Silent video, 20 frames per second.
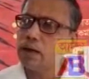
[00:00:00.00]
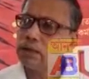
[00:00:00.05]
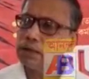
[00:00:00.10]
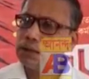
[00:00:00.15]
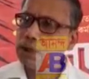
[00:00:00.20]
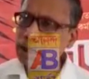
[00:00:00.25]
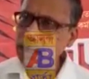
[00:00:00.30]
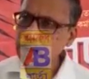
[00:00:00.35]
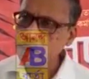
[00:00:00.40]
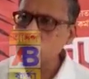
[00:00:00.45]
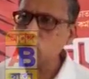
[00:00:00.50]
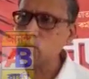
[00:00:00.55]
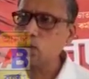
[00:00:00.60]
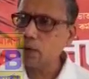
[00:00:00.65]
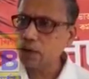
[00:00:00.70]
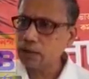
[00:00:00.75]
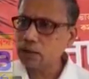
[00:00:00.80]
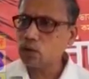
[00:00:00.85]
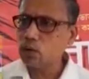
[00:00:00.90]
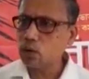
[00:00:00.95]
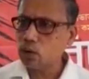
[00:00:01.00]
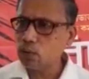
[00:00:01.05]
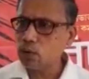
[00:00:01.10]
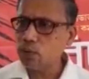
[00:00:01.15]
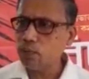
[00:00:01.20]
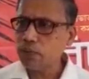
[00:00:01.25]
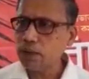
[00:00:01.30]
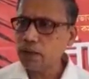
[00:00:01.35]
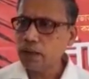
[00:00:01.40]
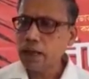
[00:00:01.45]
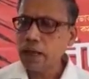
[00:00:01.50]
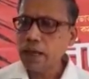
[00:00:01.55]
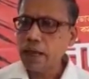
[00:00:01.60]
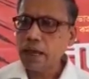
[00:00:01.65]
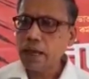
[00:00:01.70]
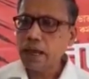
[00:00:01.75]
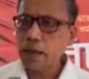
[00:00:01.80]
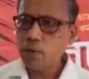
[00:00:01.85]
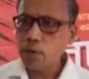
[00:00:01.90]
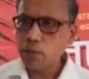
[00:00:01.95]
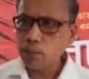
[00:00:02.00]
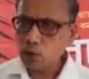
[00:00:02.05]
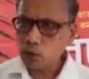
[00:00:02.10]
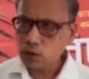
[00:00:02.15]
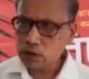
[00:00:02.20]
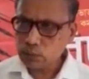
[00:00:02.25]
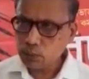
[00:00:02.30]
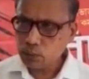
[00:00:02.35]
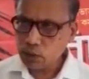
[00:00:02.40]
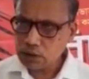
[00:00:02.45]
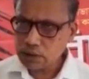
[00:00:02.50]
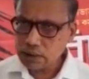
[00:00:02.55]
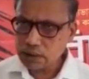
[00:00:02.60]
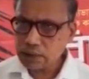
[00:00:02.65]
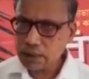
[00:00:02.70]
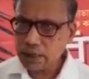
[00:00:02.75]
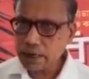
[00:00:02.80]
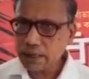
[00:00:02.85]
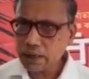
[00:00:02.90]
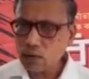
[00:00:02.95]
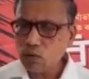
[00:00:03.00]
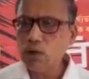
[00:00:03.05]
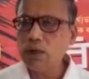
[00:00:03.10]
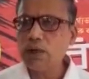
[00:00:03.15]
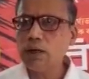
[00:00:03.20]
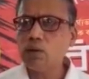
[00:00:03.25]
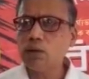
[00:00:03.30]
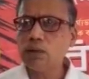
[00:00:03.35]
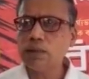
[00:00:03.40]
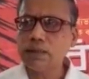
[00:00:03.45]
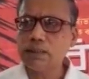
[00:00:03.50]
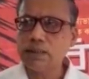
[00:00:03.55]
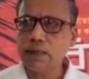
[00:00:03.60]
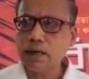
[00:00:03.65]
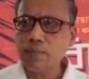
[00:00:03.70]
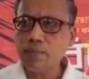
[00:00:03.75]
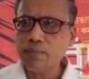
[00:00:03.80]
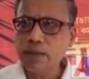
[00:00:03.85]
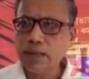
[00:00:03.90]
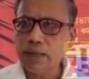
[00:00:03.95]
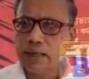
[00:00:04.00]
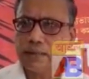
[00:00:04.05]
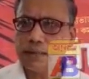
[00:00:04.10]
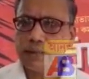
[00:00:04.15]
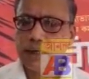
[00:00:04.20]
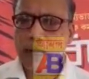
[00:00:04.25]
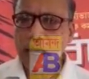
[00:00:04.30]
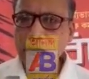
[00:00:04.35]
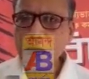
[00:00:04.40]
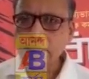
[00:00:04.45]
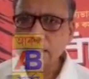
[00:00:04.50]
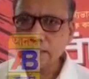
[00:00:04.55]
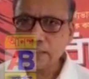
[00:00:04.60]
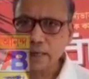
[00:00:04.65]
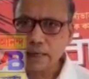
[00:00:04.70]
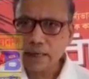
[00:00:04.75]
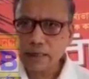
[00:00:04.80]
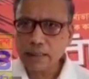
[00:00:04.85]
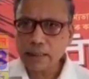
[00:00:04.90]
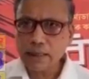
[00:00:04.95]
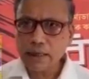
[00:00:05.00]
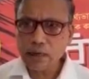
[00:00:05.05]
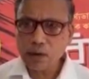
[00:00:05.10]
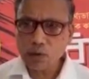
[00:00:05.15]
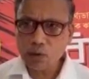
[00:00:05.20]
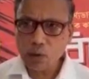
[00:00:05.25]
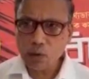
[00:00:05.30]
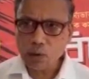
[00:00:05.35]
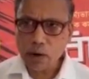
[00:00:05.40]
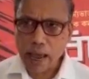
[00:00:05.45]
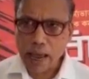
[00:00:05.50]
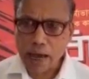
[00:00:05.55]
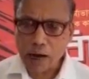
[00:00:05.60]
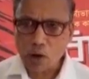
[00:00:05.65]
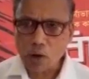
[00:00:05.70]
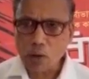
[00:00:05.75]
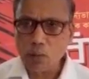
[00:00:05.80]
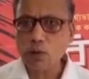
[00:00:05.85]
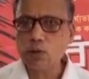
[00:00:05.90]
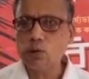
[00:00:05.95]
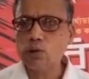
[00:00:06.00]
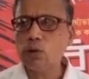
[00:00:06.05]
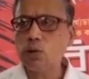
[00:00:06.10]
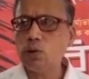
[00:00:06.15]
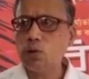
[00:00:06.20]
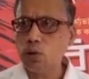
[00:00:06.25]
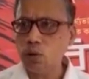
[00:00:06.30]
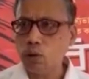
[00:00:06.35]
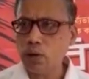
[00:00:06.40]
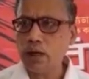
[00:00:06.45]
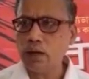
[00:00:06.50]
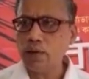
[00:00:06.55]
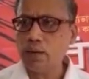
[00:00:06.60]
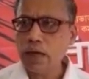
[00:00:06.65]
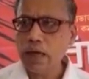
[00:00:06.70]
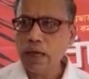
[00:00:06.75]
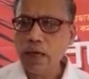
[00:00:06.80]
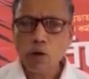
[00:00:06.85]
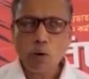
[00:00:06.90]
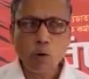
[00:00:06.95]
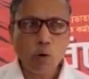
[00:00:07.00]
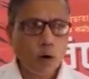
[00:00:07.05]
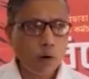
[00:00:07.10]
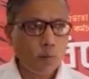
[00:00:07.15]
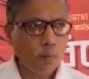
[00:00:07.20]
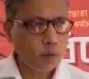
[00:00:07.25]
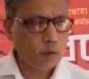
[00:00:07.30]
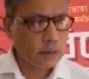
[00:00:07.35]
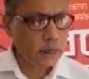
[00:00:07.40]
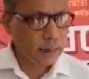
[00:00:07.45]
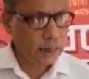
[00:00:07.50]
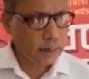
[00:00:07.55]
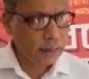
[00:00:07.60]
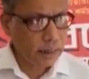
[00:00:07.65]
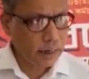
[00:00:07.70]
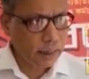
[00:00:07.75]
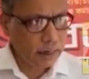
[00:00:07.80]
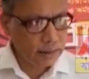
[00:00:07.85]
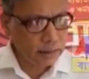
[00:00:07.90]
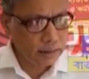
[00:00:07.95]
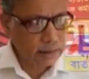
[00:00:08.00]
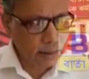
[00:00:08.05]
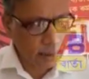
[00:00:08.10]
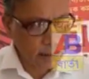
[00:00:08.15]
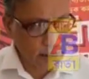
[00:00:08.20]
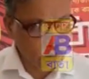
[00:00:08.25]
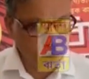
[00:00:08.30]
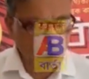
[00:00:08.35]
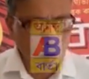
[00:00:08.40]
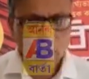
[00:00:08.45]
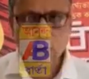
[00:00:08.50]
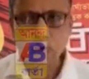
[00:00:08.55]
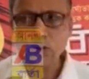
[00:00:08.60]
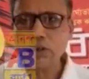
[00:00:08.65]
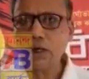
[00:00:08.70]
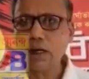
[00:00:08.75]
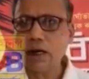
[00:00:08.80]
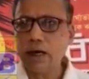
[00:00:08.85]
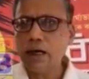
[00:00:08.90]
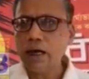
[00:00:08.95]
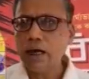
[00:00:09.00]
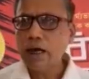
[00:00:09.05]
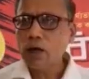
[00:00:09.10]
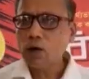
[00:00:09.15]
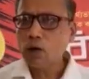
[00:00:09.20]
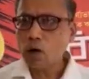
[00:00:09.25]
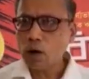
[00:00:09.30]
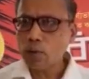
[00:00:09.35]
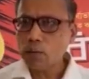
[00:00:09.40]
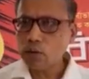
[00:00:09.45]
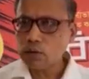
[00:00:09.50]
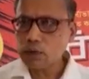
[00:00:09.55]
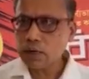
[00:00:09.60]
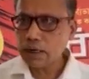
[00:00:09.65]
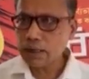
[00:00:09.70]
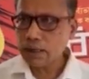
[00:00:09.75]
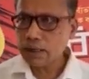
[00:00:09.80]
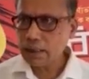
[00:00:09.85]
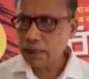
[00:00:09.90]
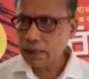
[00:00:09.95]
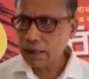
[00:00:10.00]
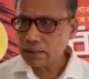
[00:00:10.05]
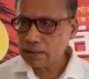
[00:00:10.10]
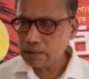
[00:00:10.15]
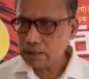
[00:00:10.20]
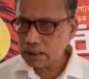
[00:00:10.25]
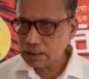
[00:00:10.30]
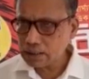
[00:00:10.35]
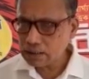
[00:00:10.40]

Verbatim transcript: সেখানেও জমায়েত করব। এবং পরিশেষে এটা উল্লেখ করতে চাই যে আজকে দীর্ঘ এগারো বছর ধরে কর্মচারীদের যে সমস্যা কর্মচারীদের যে